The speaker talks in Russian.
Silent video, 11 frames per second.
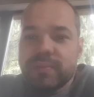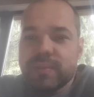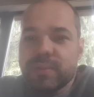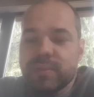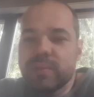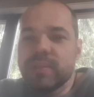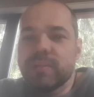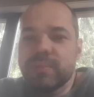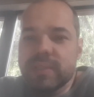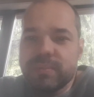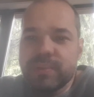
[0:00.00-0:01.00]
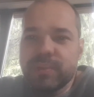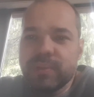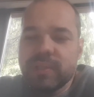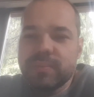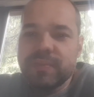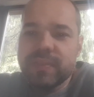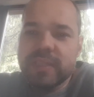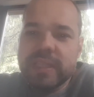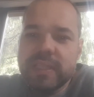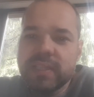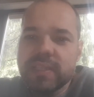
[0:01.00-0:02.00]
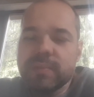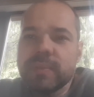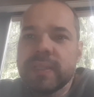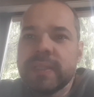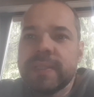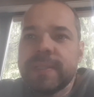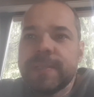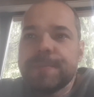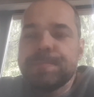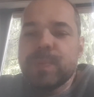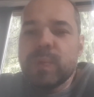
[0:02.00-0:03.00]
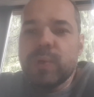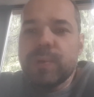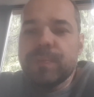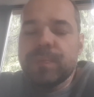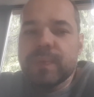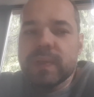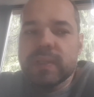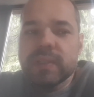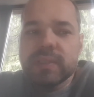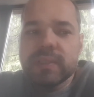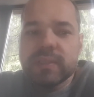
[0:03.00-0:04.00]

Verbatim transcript: вирусологом, микробиологом, инфекционистом, но э,